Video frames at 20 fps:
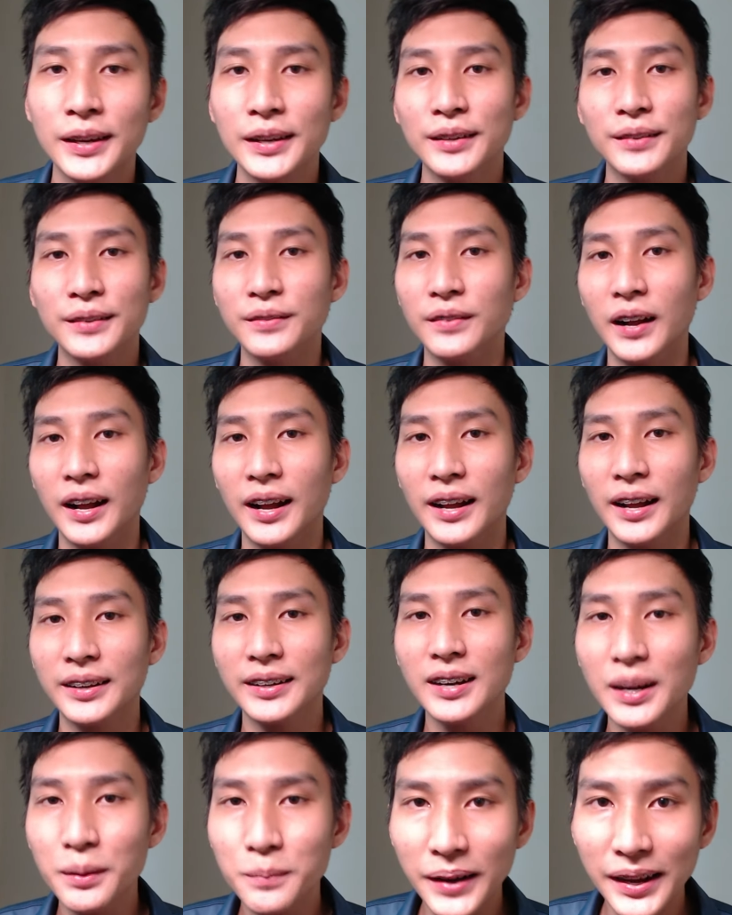Và
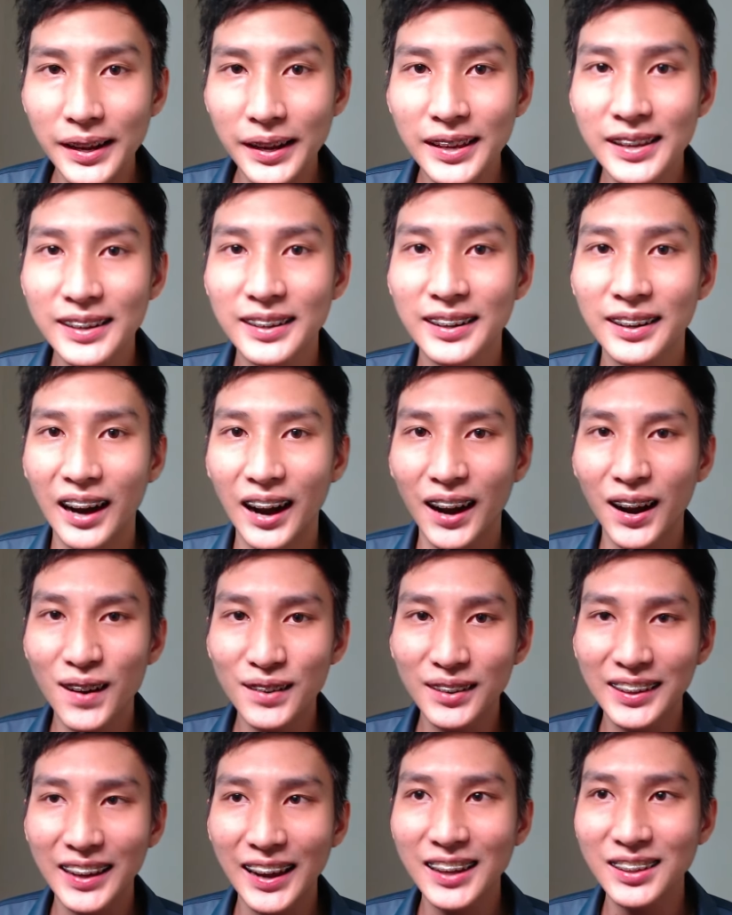rất là may,
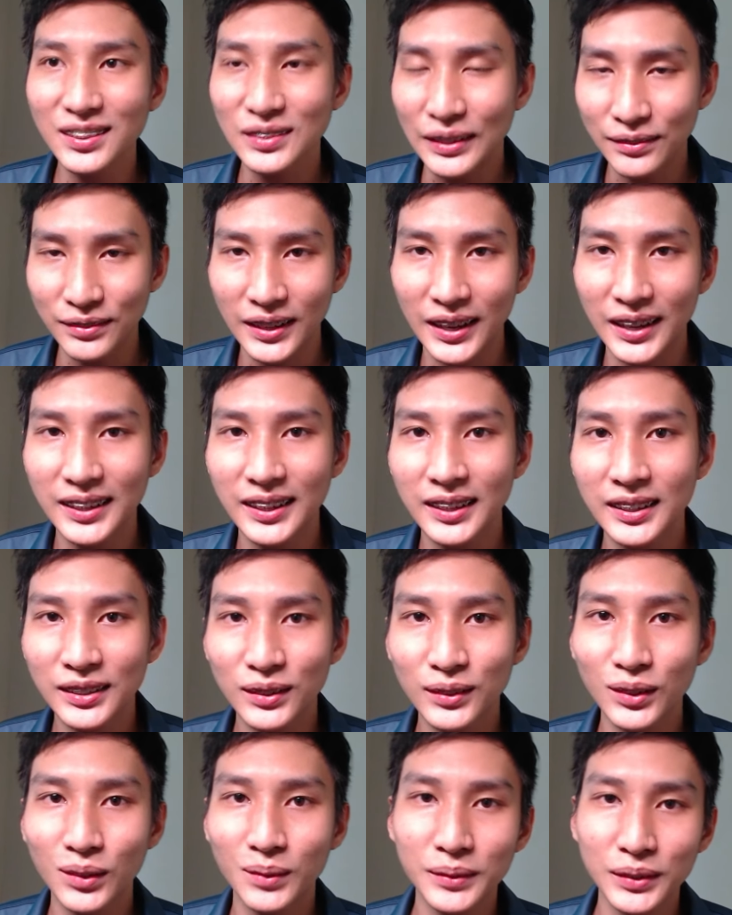ok, tuyệt vời,
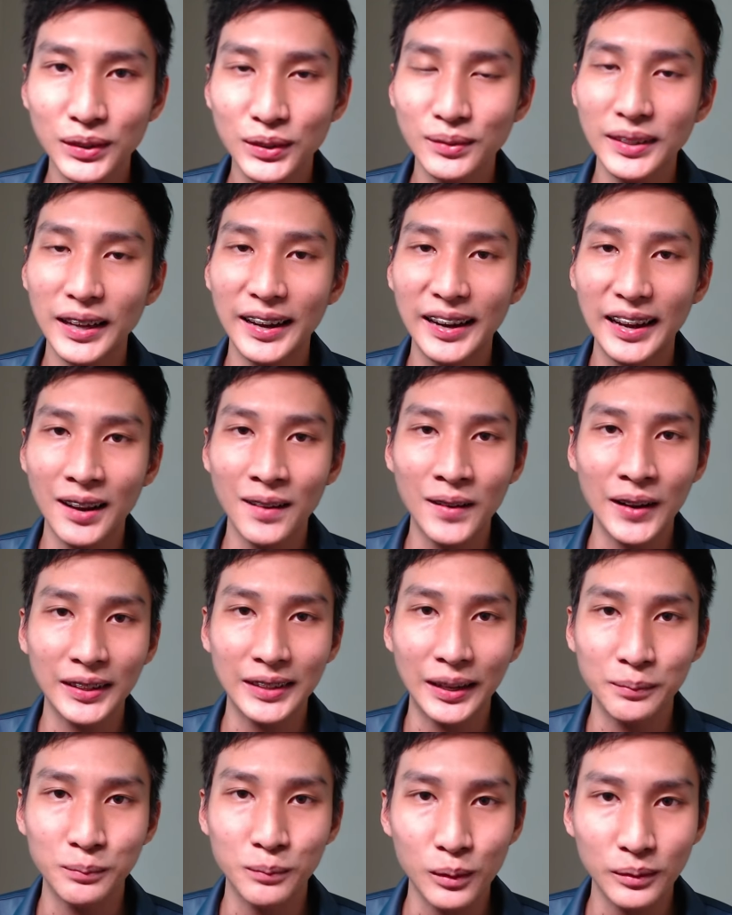chúng ta đã
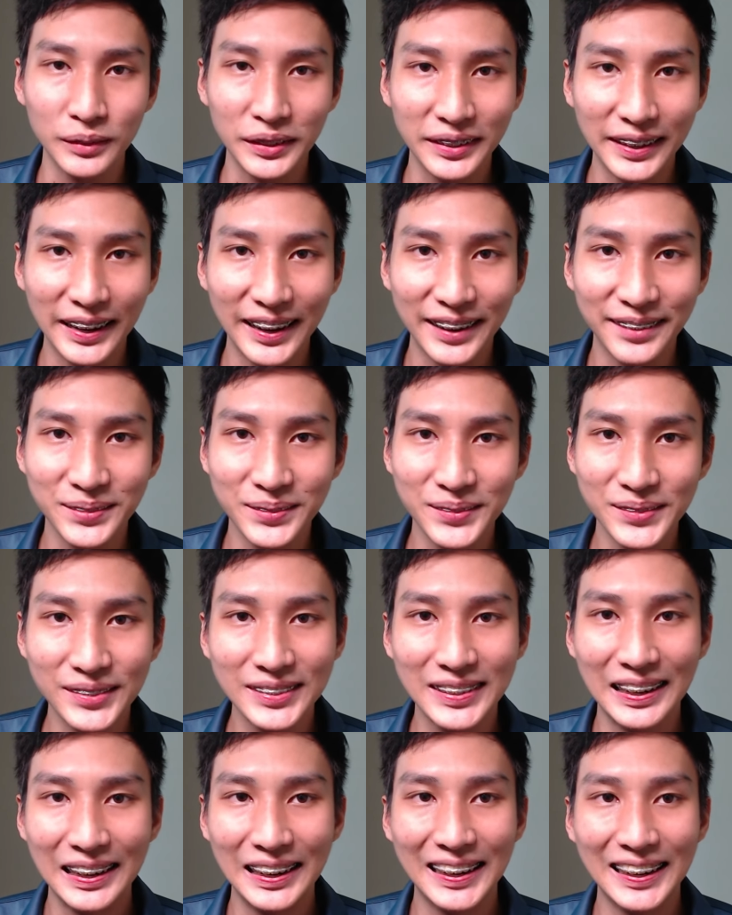hoàn thành một tựa game
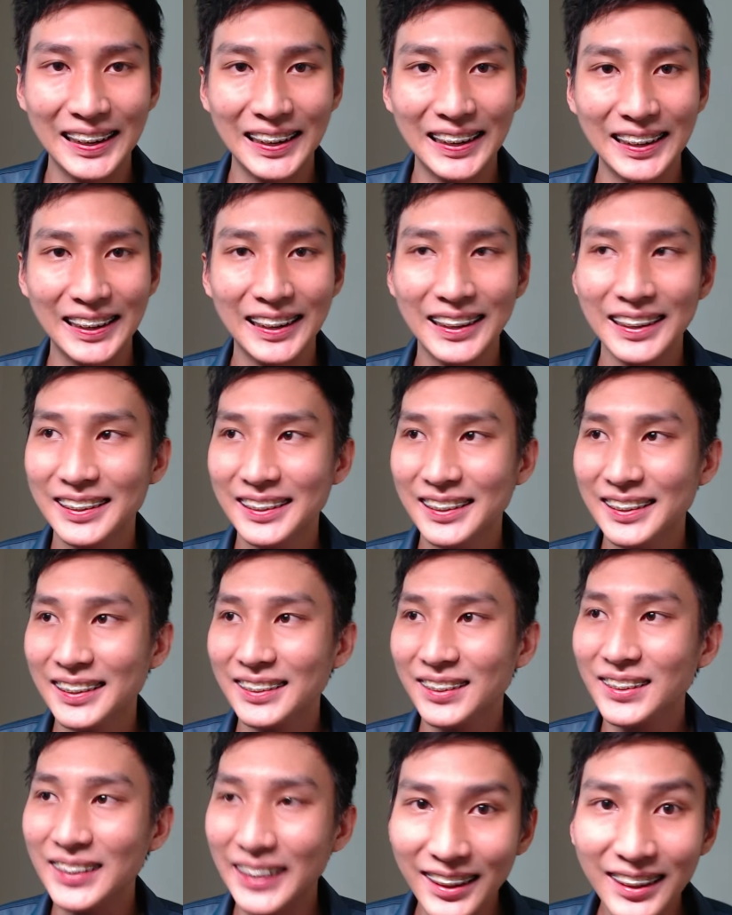
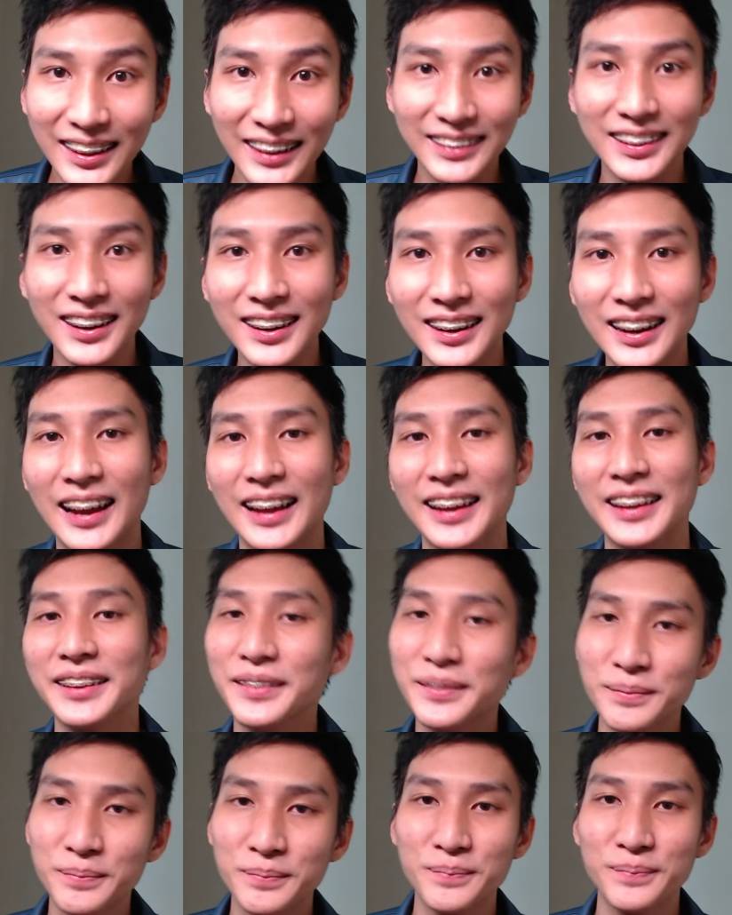tôi nghĩ là rất là hay,
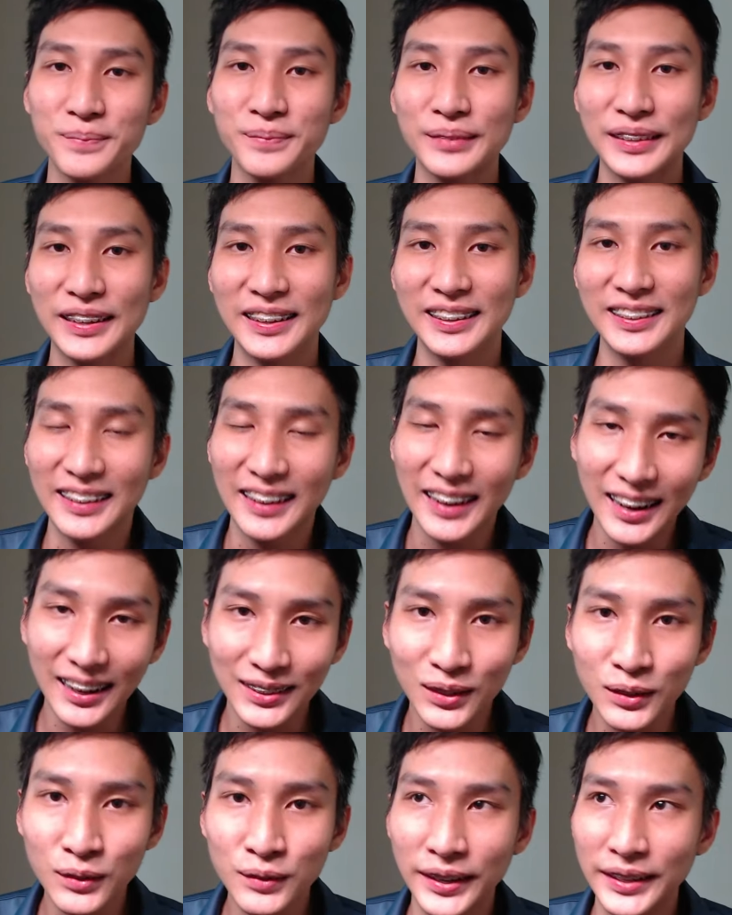khá là
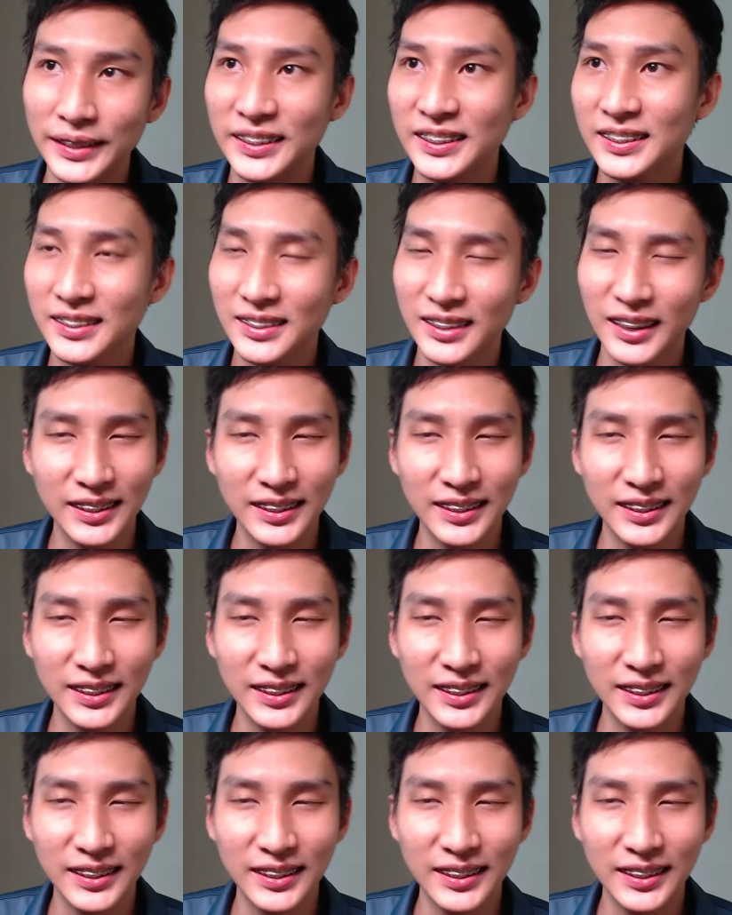thú vị.